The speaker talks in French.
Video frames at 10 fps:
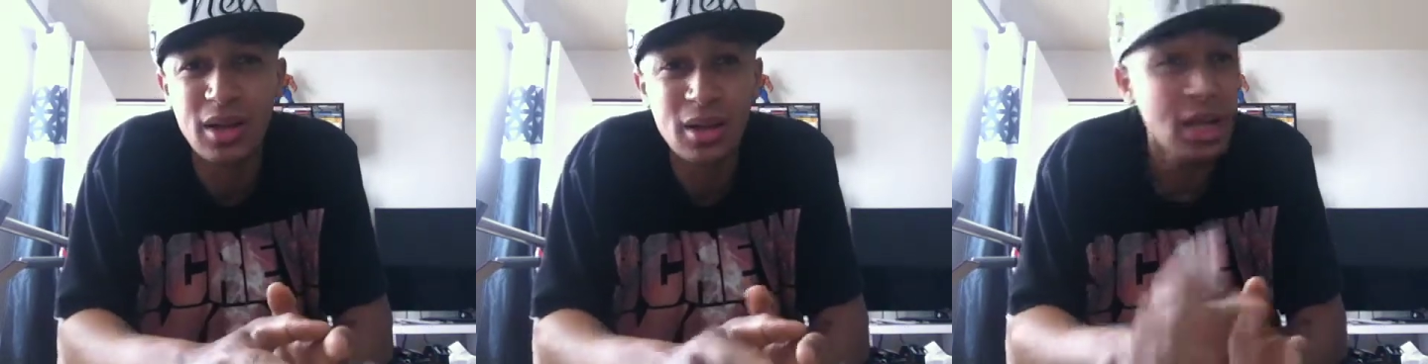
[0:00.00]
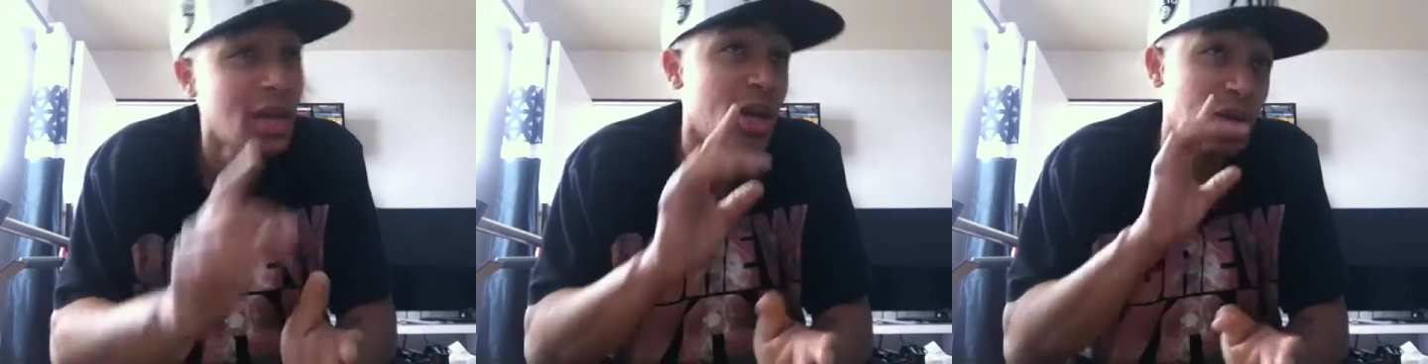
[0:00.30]
Hein.
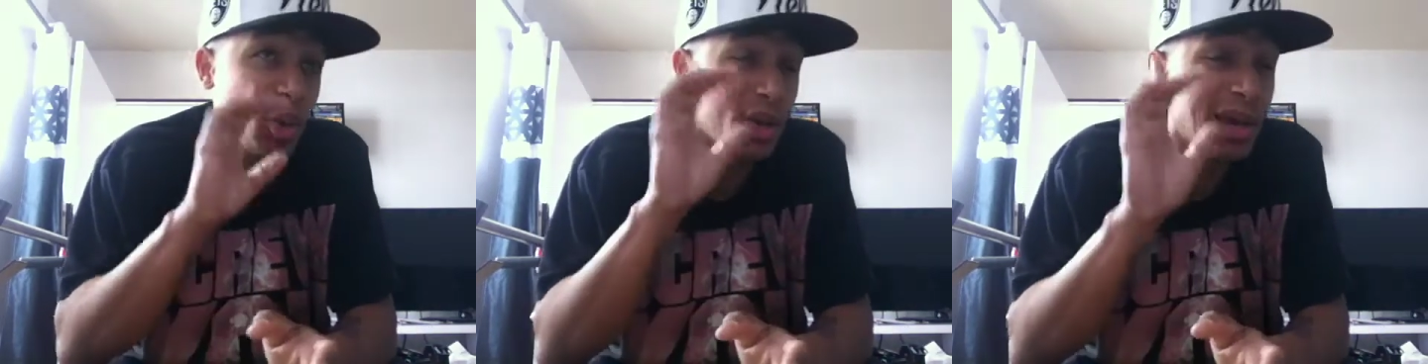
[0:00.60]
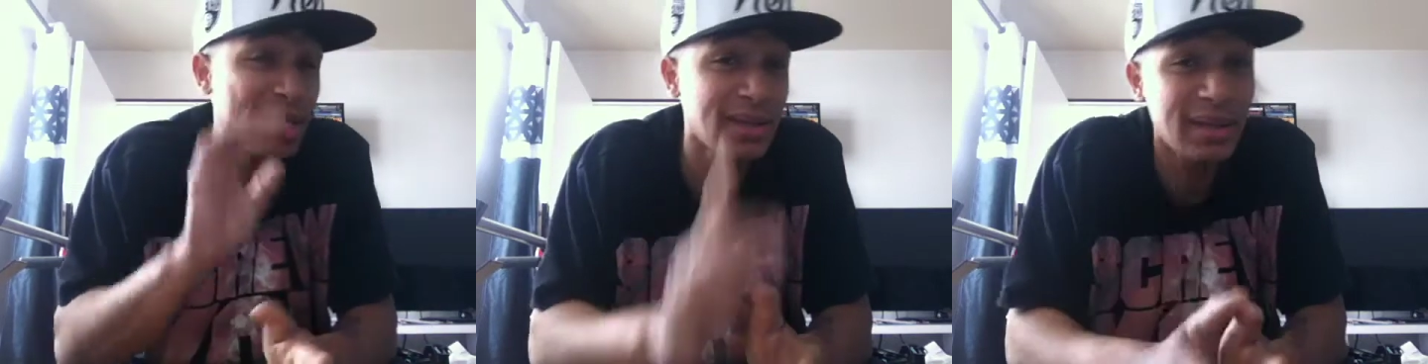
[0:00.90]
Je
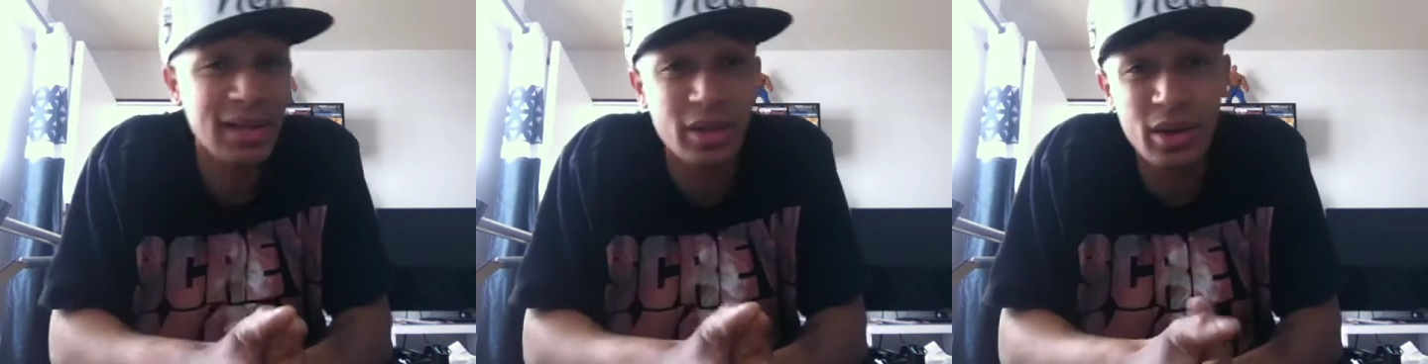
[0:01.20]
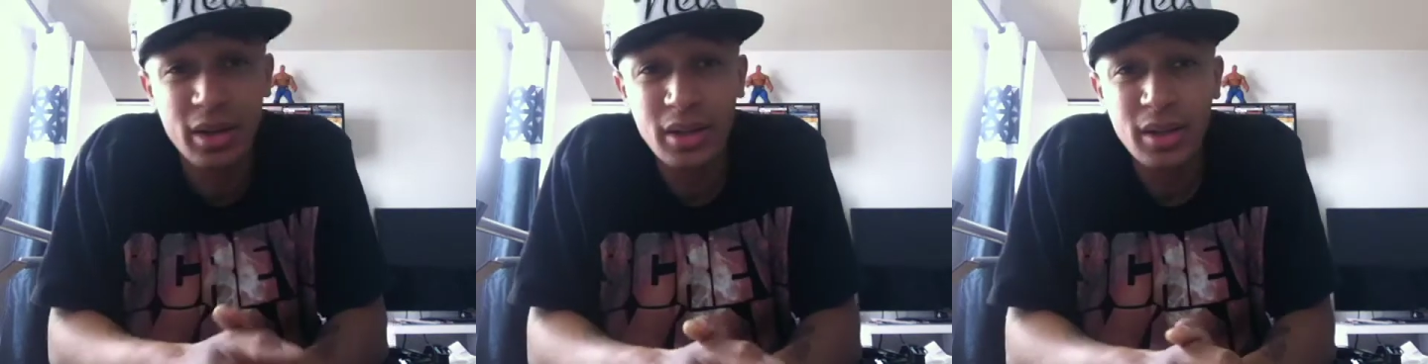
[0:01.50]
regardais d'un
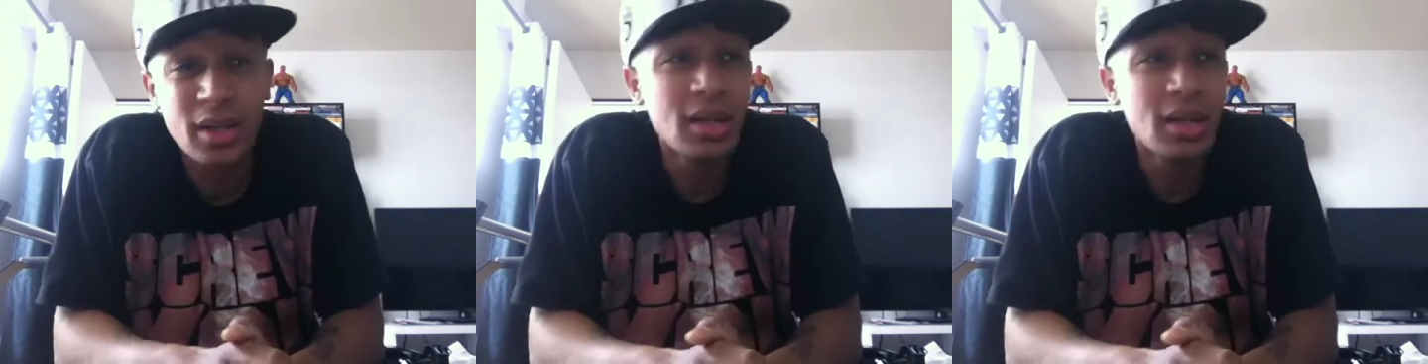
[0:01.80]
œil.